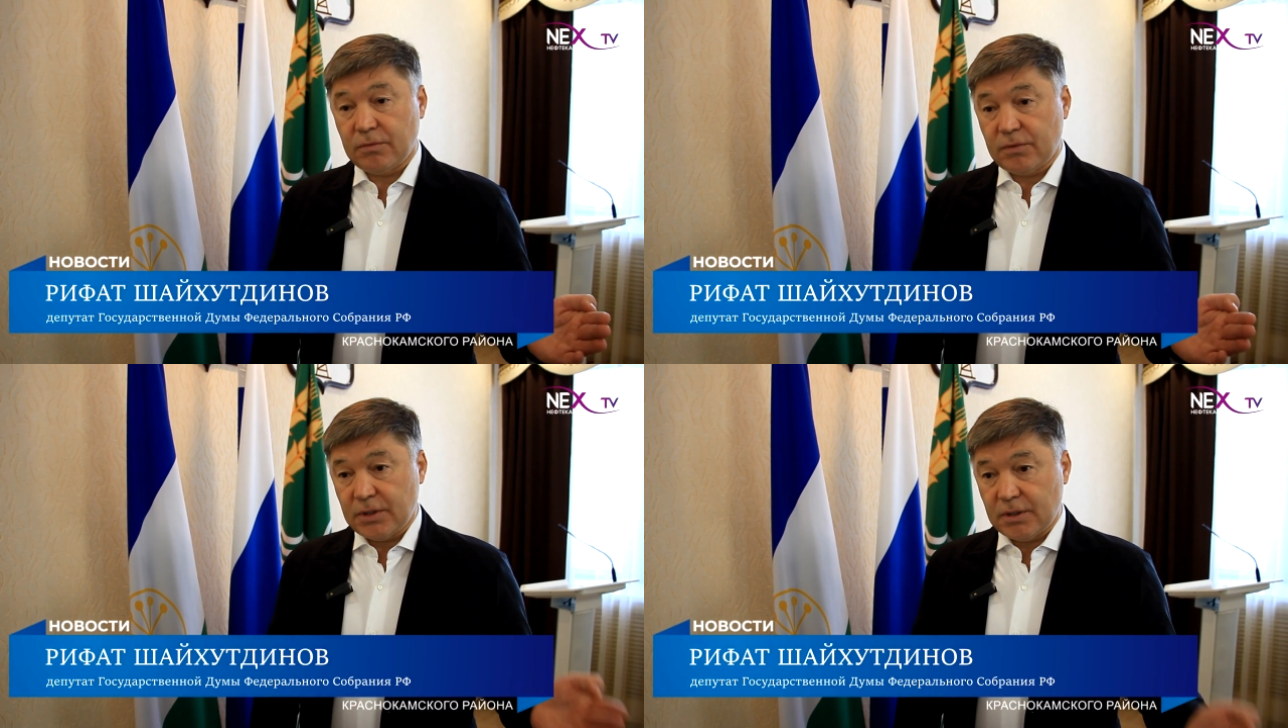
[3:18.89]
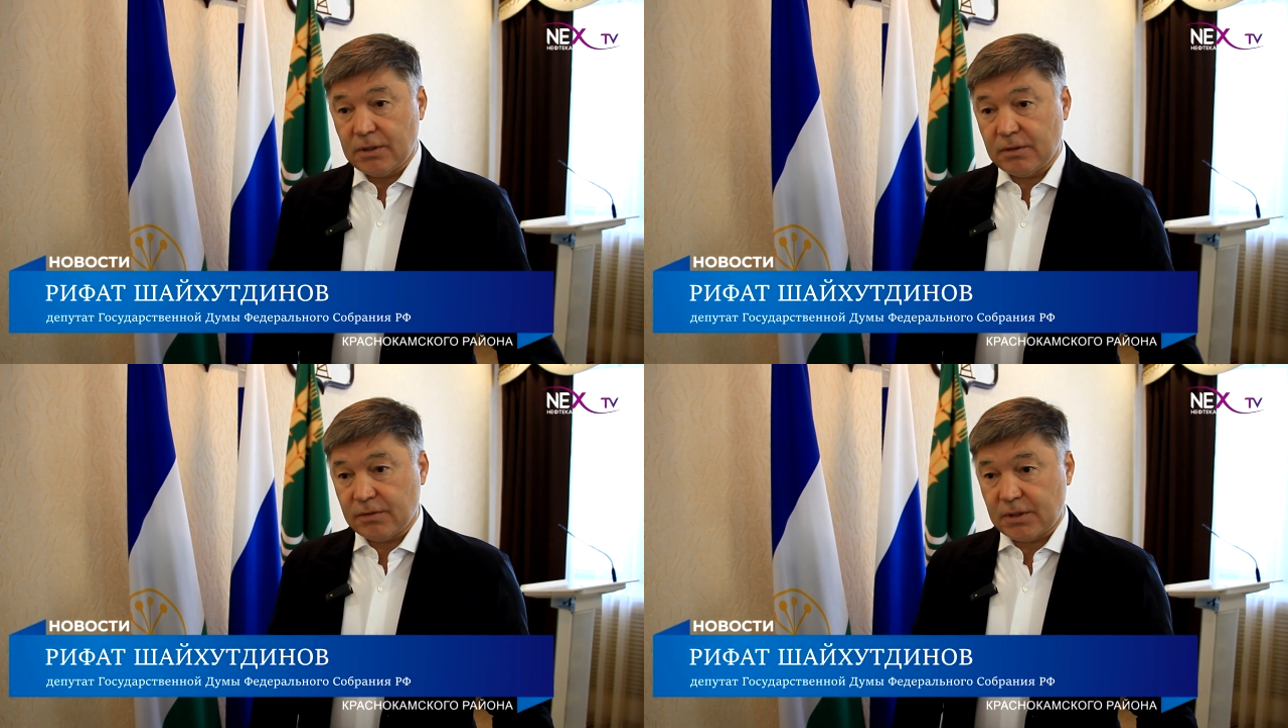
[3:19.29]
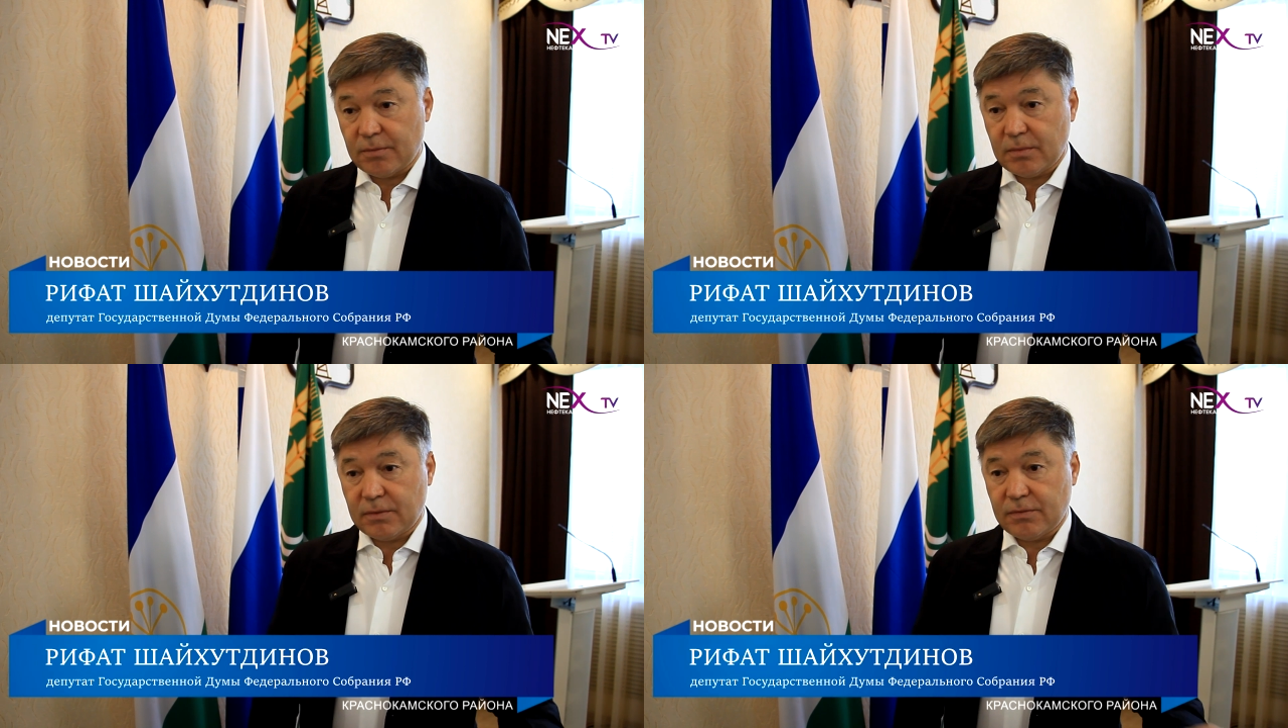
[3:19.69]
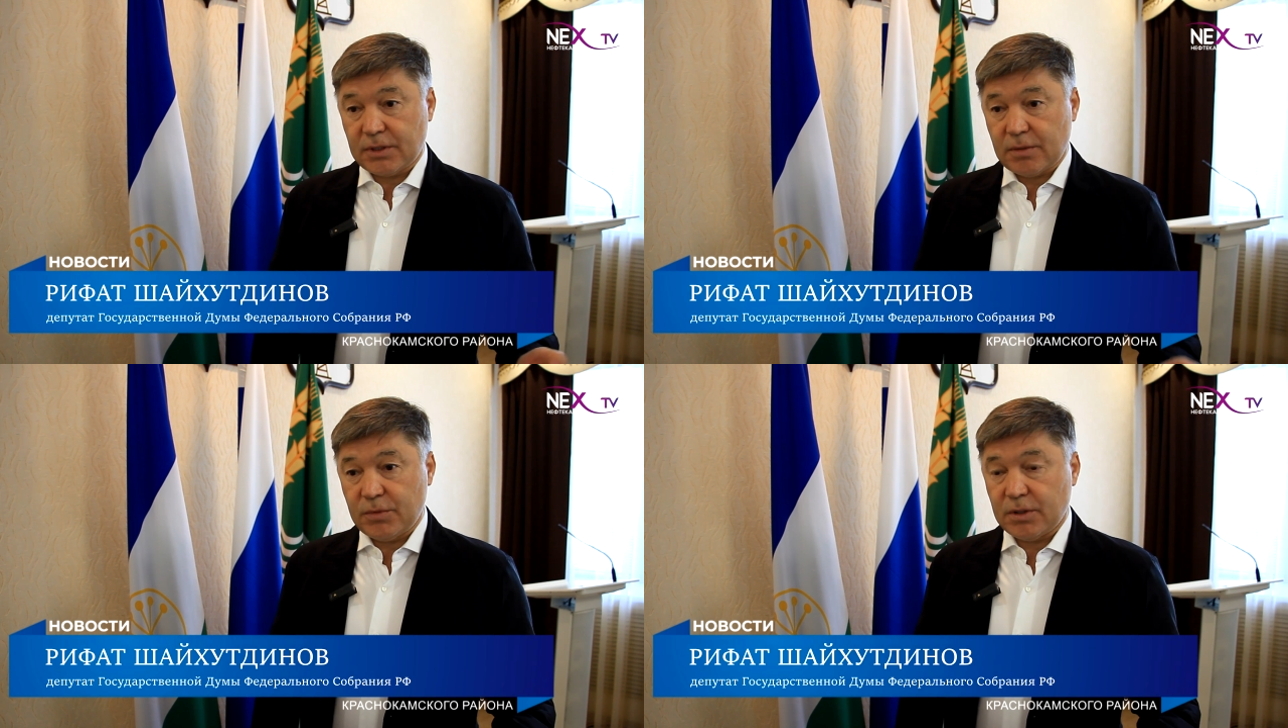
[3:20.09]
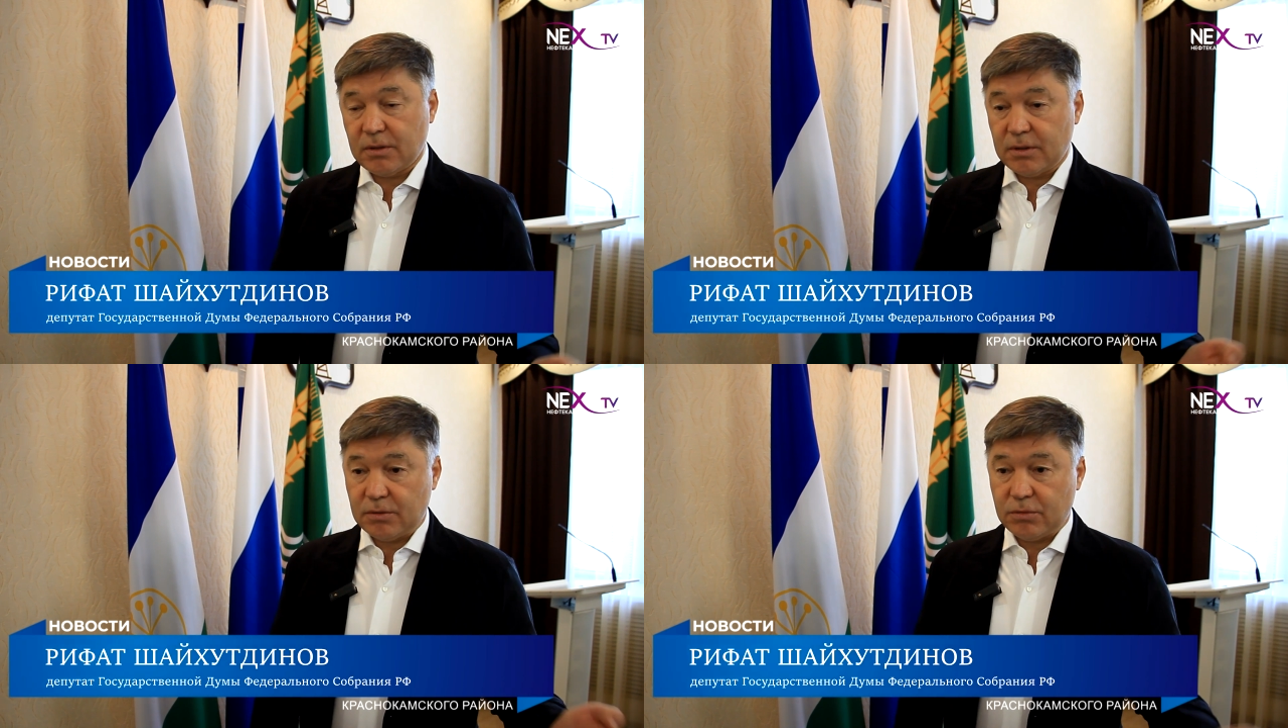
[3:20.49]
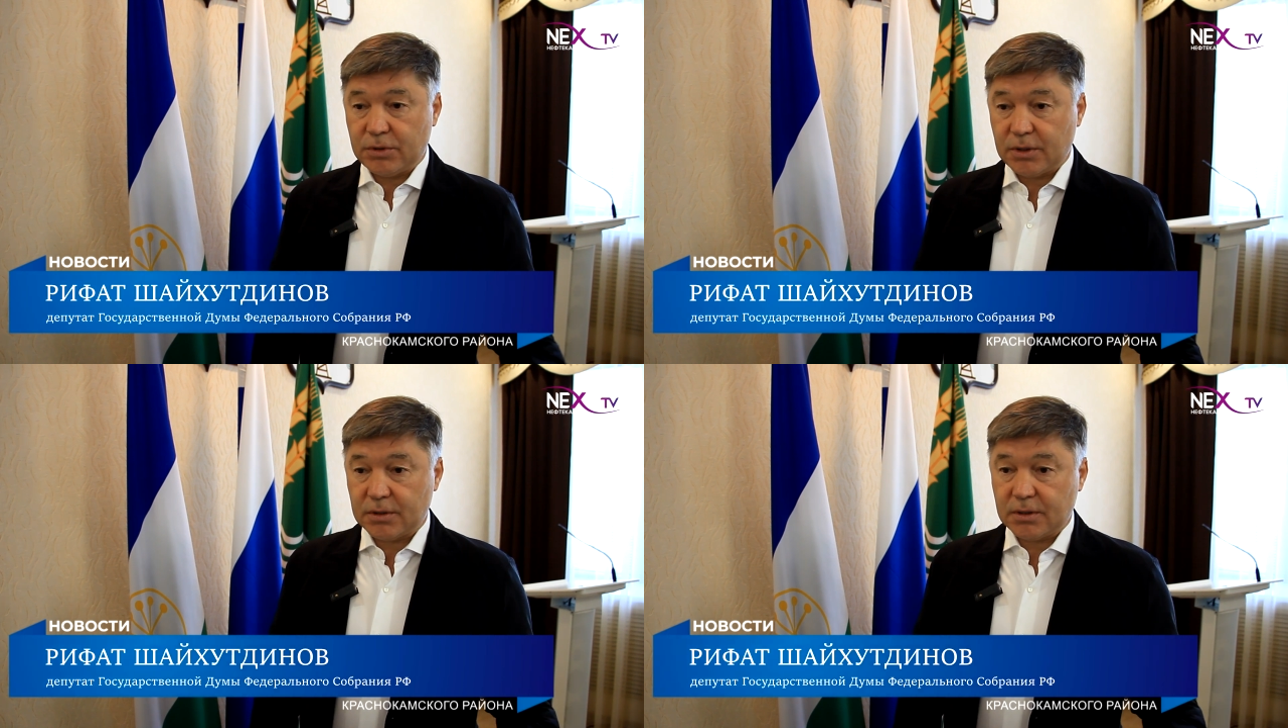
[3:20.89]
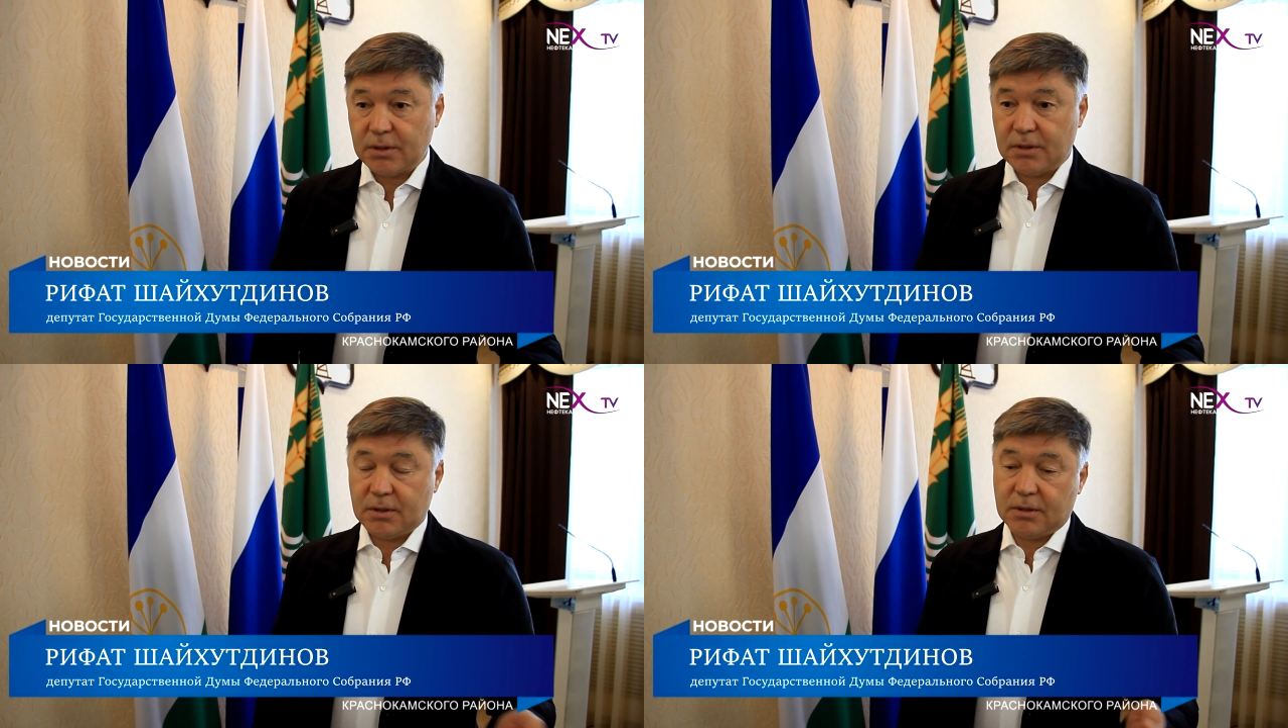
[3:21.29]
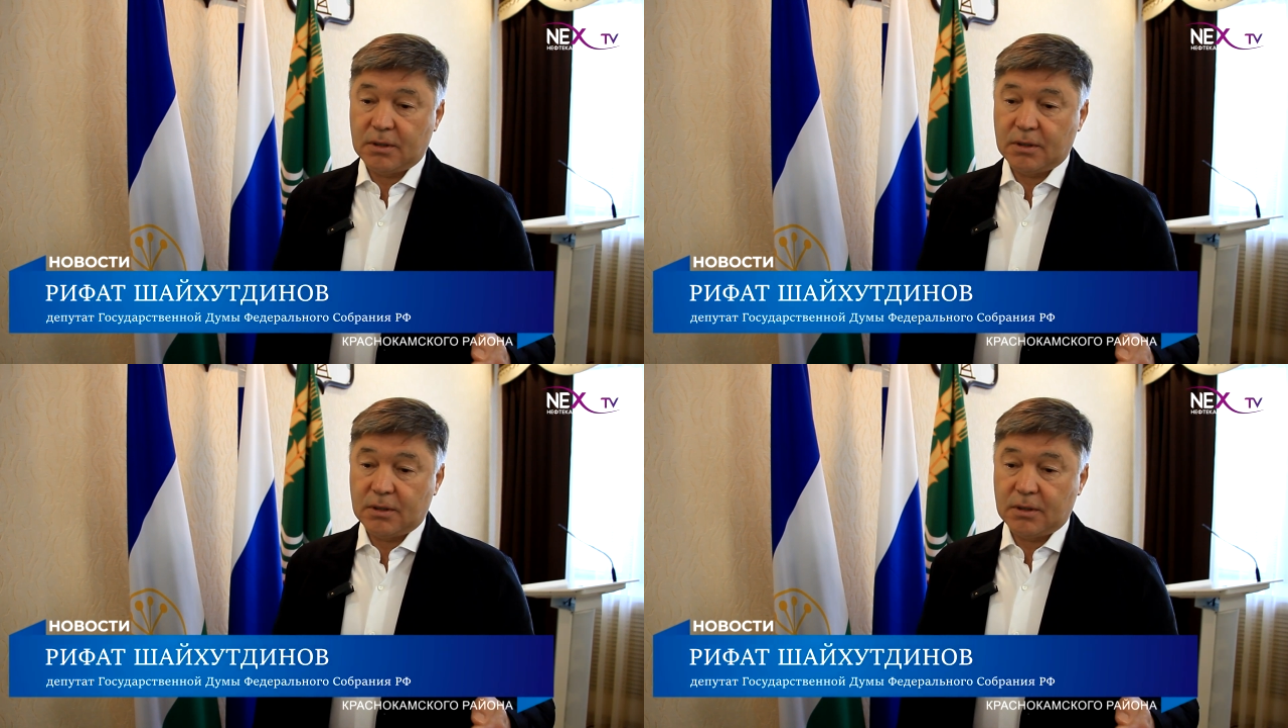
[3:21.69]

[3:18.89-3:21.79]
выделен взамен их участка,